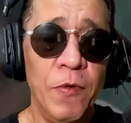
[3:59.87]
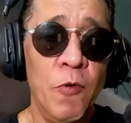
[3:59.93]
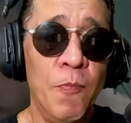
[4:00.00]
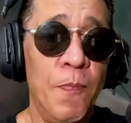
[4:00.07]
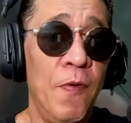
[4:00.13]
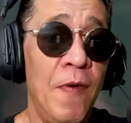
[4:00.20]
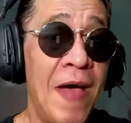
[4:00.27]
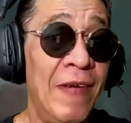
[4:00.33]

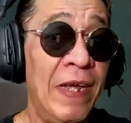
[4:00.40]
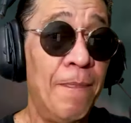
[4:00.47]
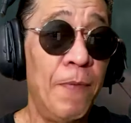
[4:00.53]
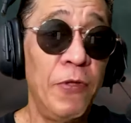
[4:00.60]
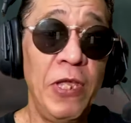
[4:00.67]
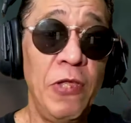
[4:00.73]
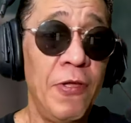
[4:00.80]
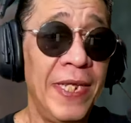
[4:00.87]
o haber
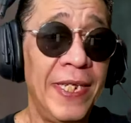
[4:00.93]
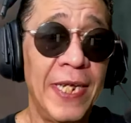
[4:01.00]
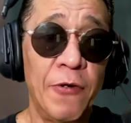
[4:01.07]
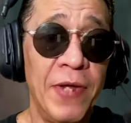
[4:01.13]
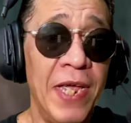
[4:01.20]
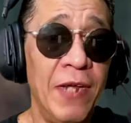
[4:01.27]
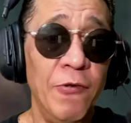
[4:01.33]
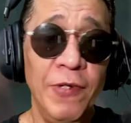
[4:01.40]
podido
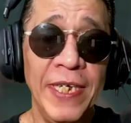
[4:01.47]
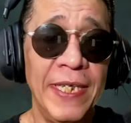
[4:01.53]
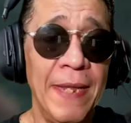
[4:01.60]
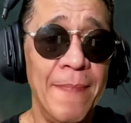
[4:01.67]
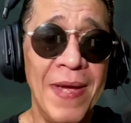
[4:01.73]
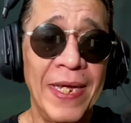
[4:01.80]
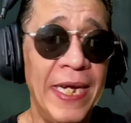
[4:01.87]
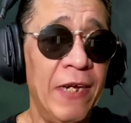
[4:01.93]
desarrollar un
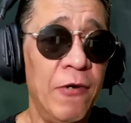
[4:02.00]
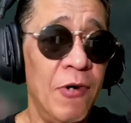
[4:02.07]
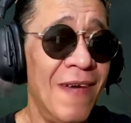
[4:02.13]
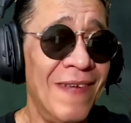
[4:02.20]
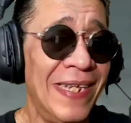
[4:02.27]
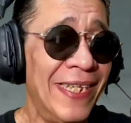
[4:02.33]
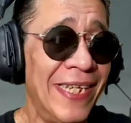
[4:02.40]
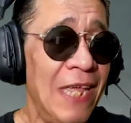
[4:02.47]
sistema agrícola
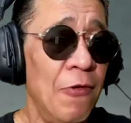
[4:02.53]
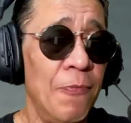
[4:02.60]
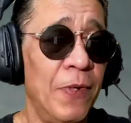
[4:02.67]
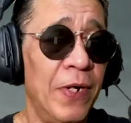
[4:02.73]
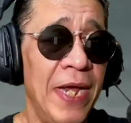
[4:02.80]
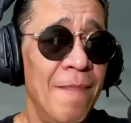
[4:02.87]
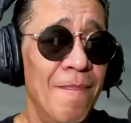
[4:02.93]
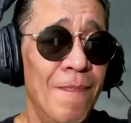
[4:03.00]
avanzado,
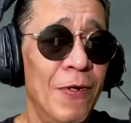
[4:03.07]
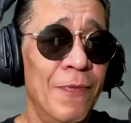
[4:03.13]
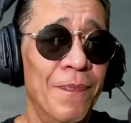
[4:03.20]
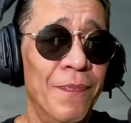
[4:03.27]
por ejemplo.